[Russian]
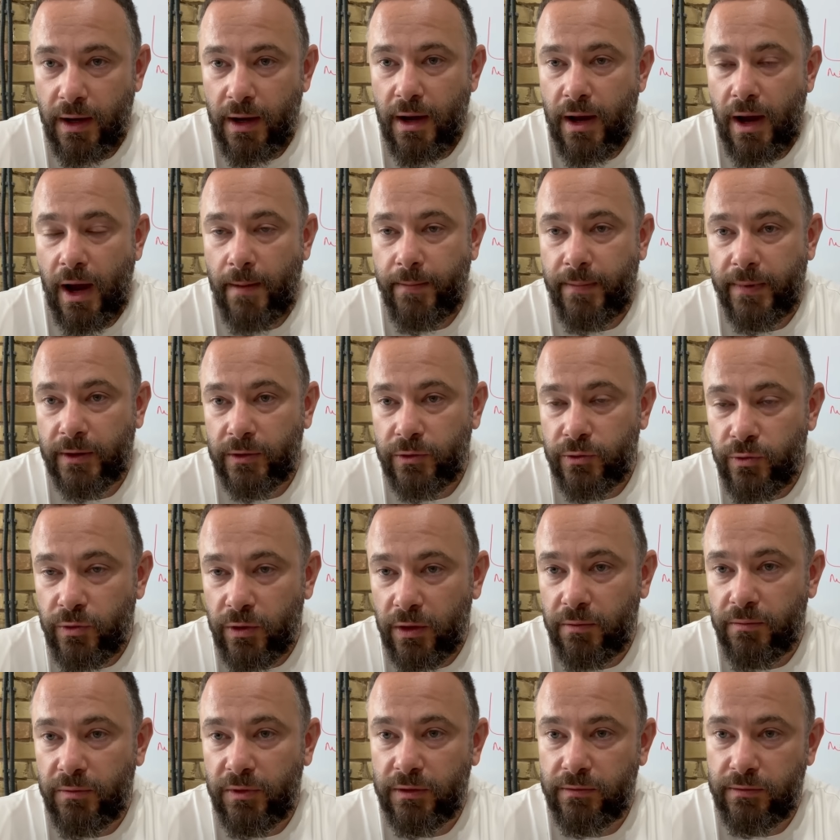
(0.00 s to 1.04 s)
А
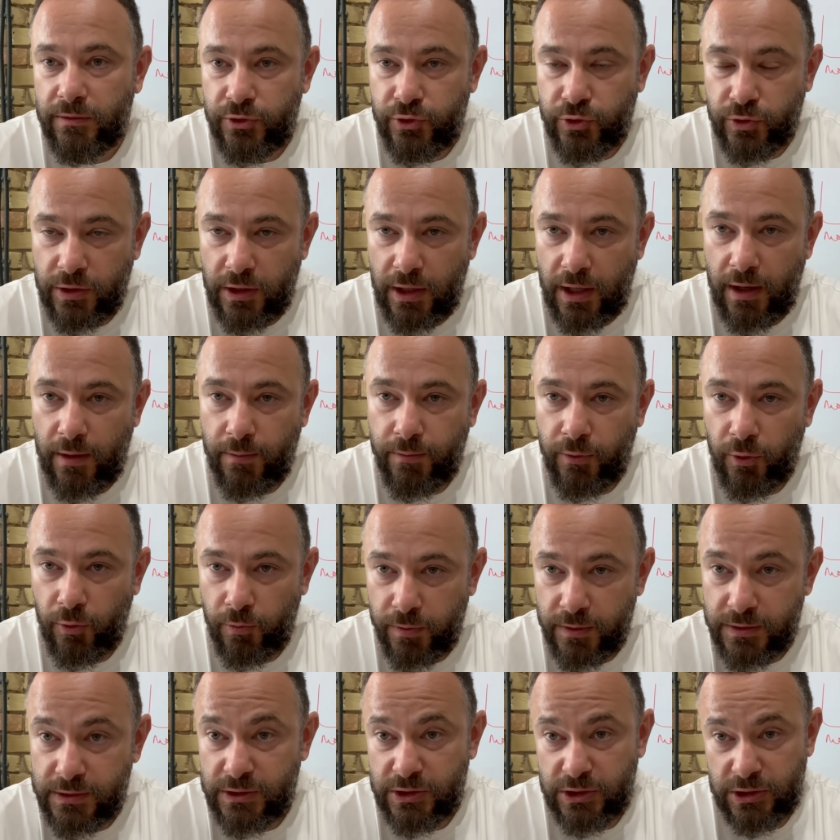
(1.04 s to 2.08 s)
партнером Медведчука по
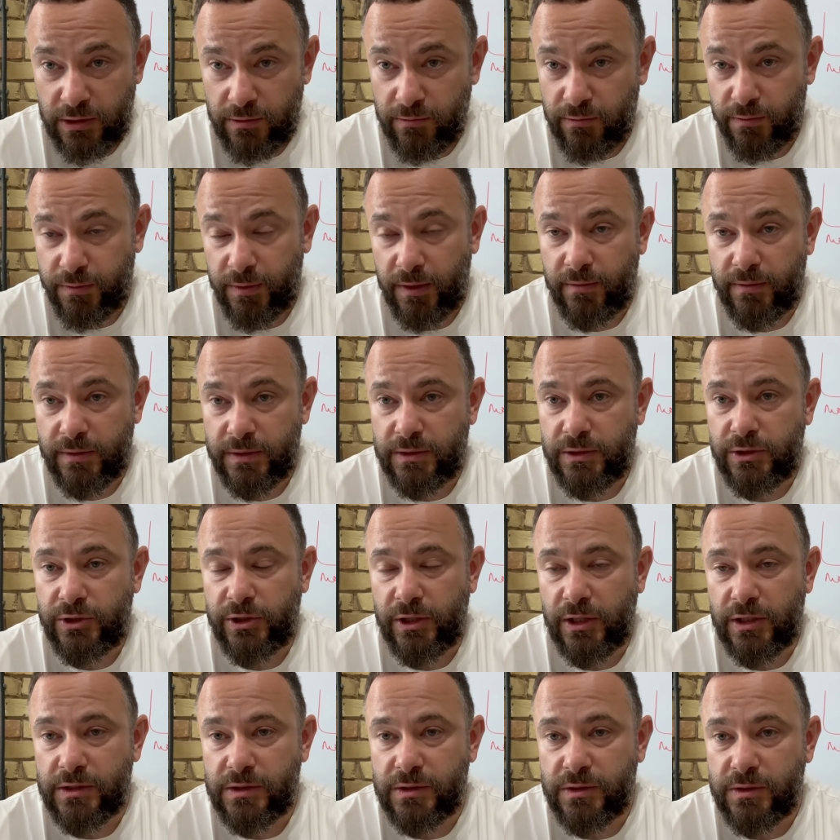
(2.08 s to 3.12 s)
ОПЗЖ вот прямо
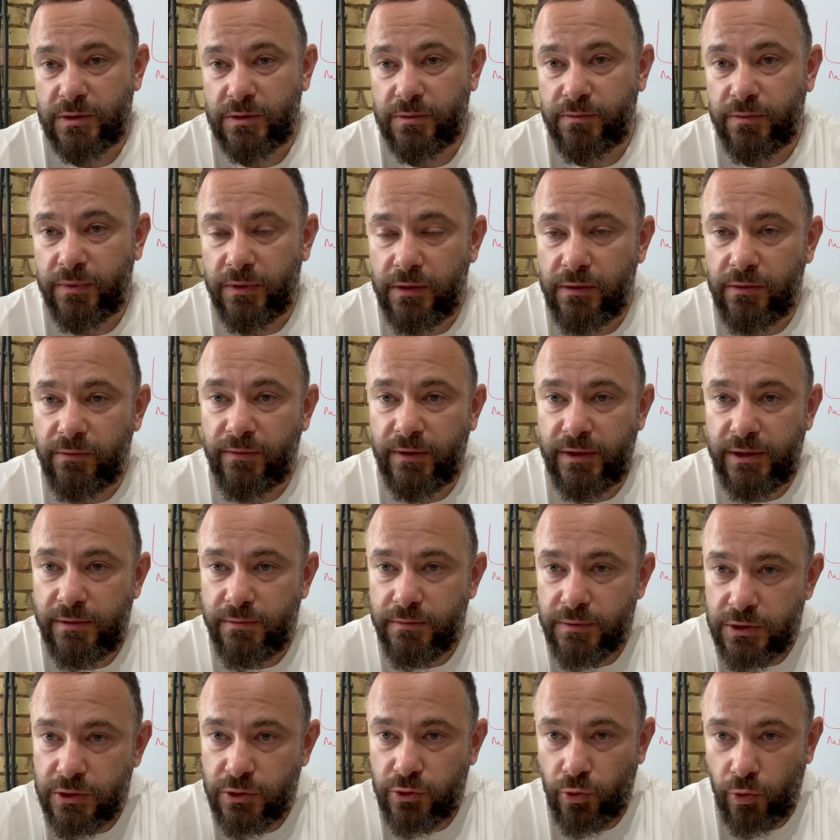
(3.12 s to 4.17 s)
сейчас был Вадим
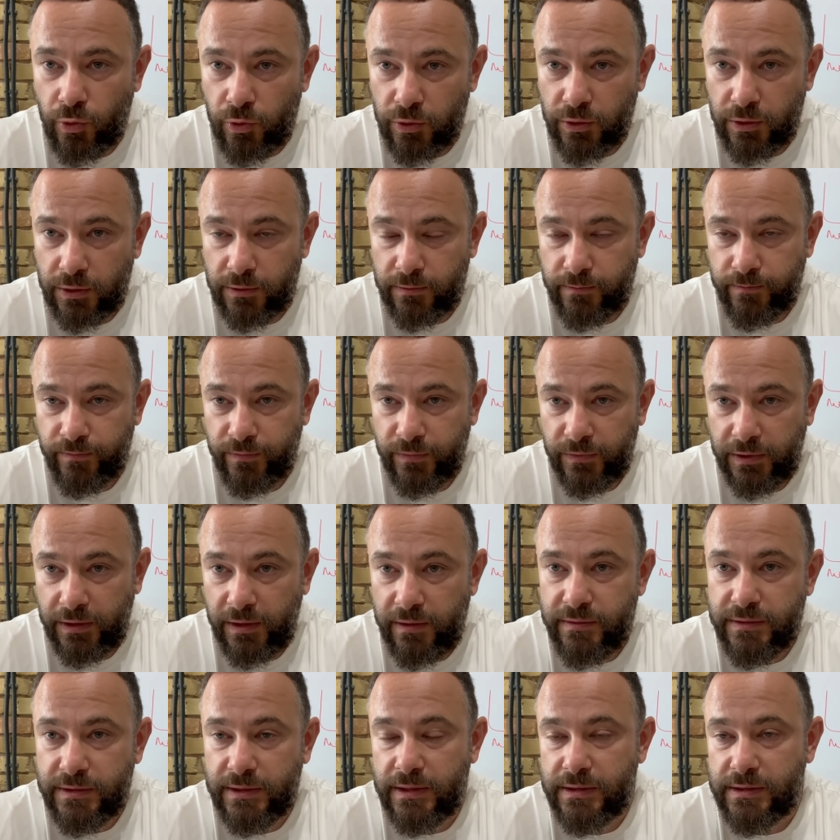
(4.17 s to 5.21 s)
Столар,
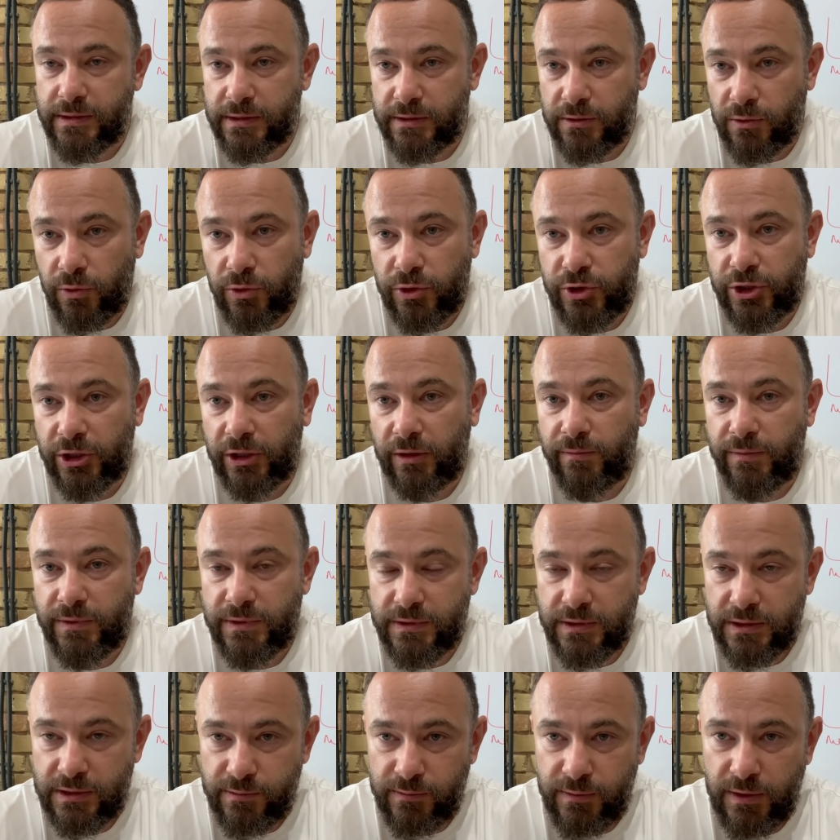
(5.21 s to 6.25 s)
киевский застройщик и
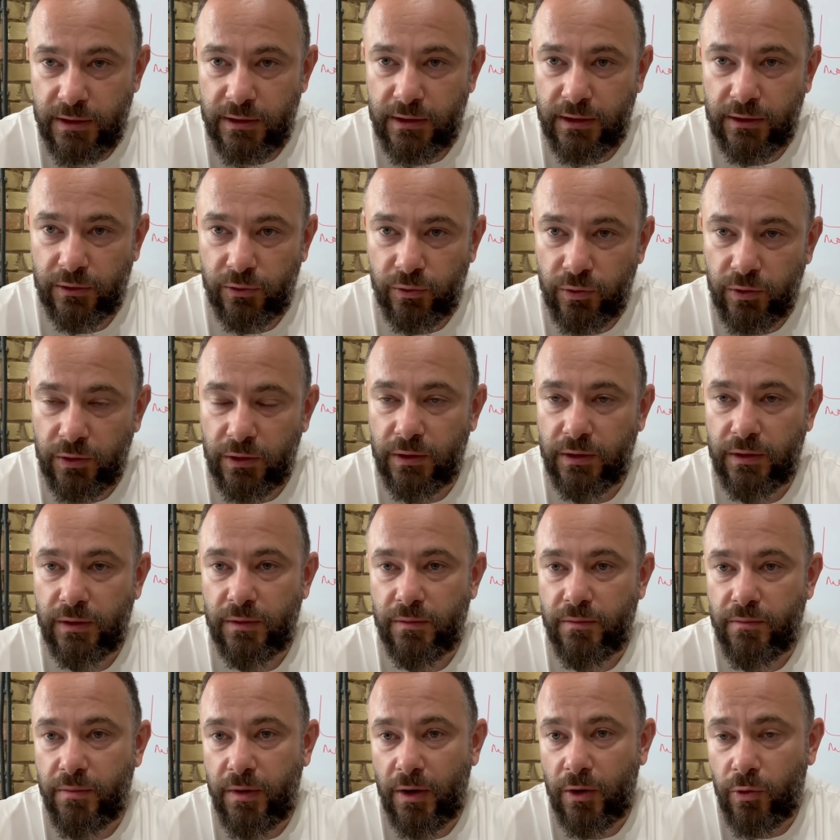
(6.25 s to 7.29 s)
бизнесмен, который
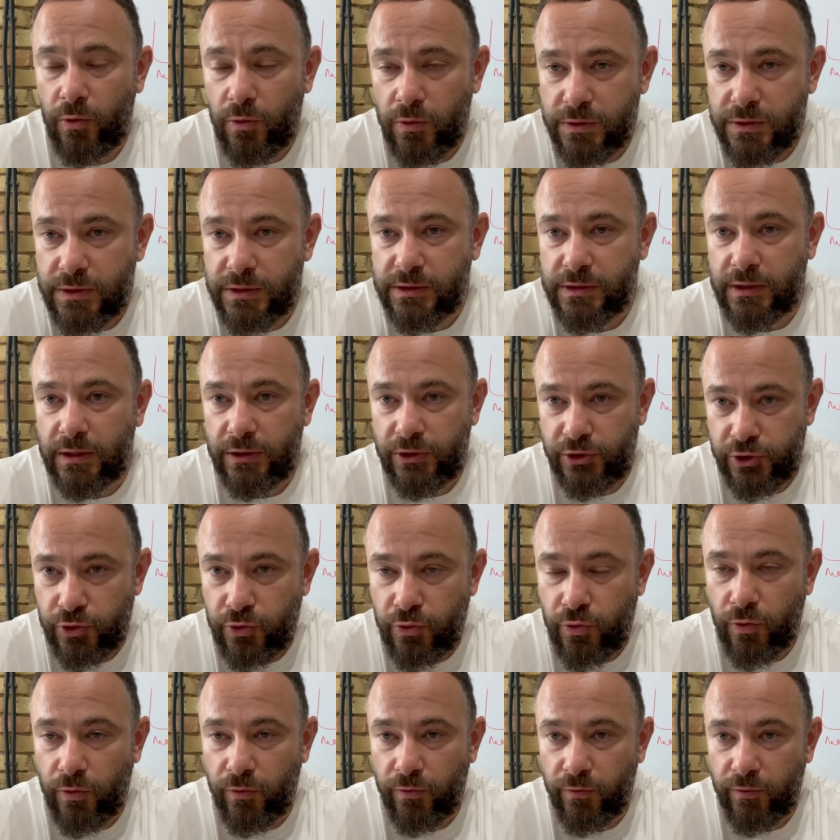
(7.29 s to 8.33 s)
боролся с
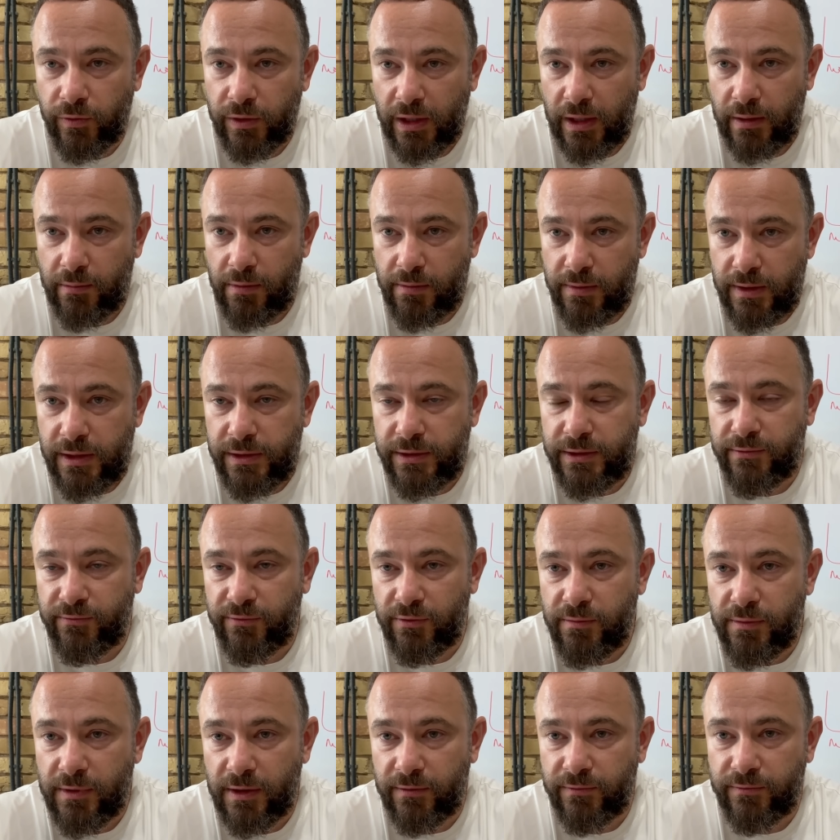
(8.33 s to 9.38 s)
Кличко на моменте
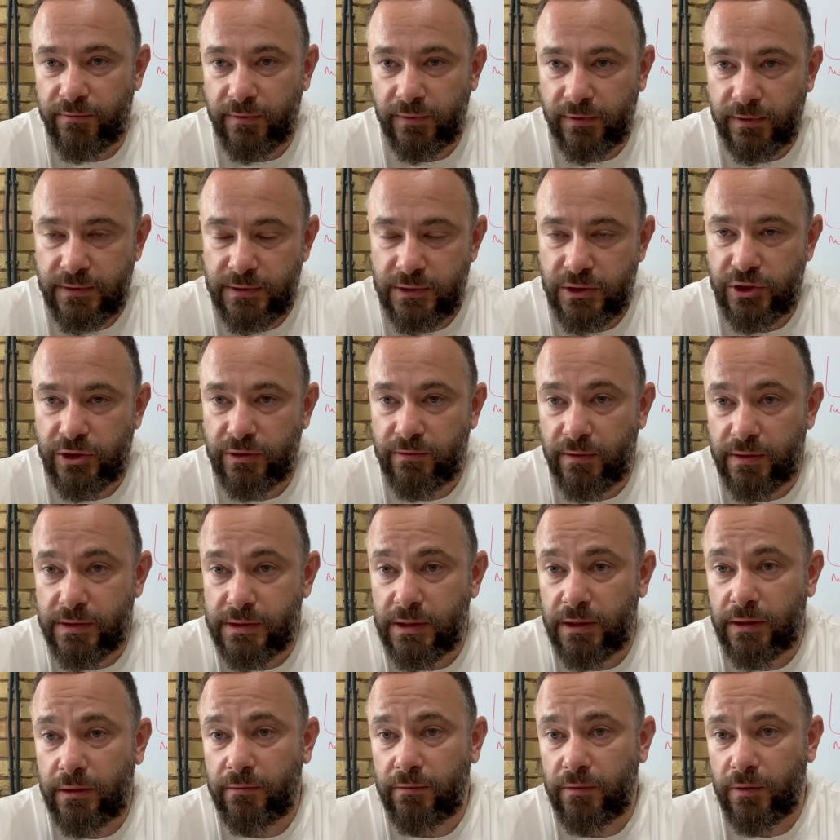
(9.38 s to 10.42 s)
выборов
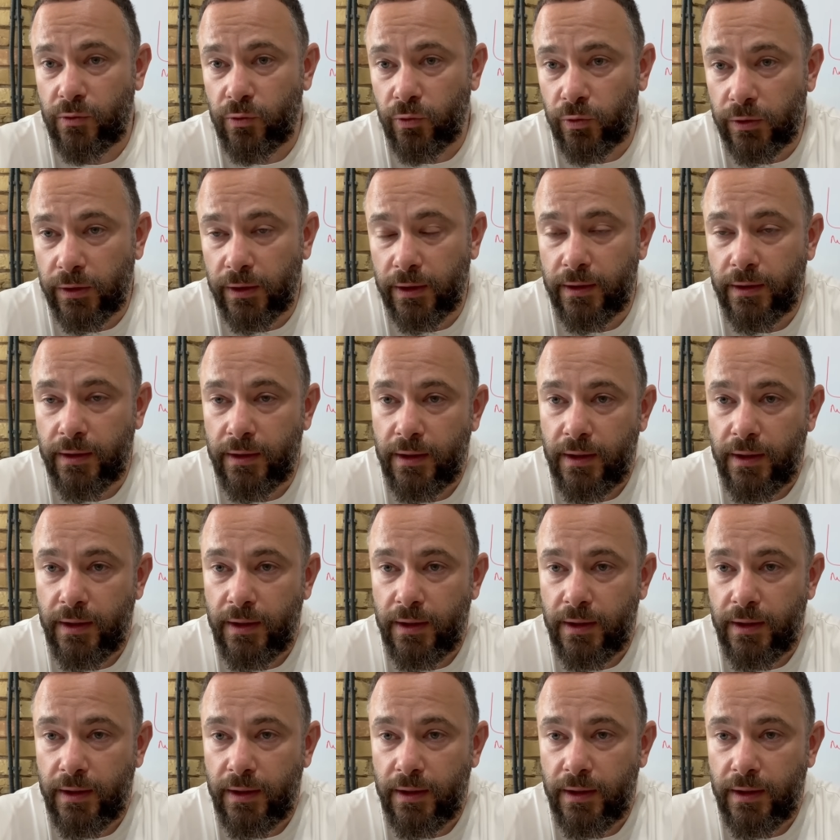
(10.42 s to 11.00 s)
2020 года.